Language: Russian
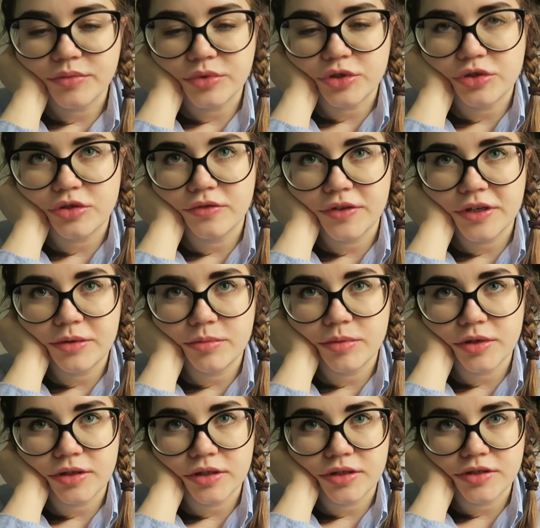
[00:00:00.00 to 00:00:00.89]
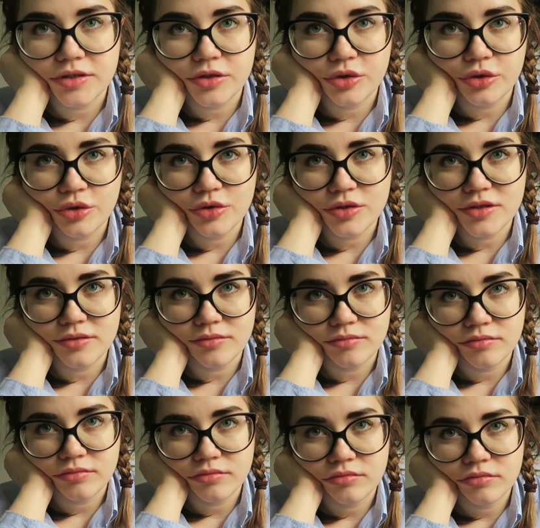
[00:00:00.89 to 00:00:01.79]
Пришло время накрасить ногти,
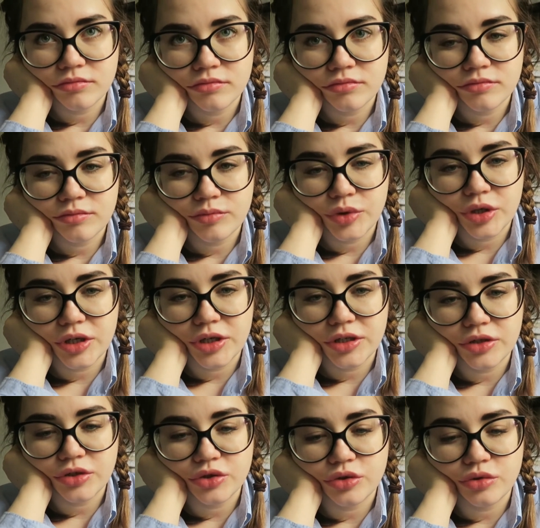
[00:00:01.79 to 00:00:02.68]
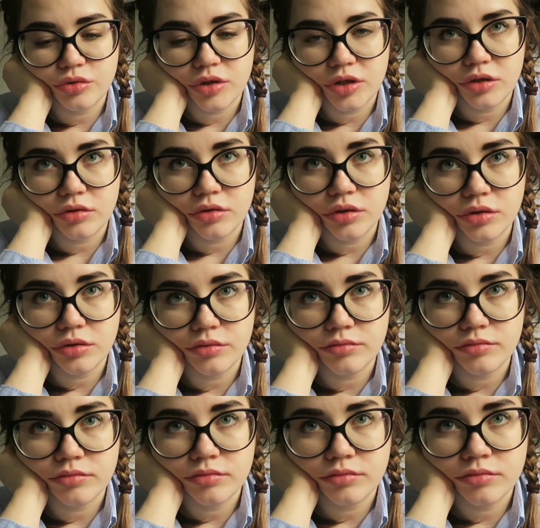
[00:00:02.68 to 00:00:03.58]
пока я жду Алену.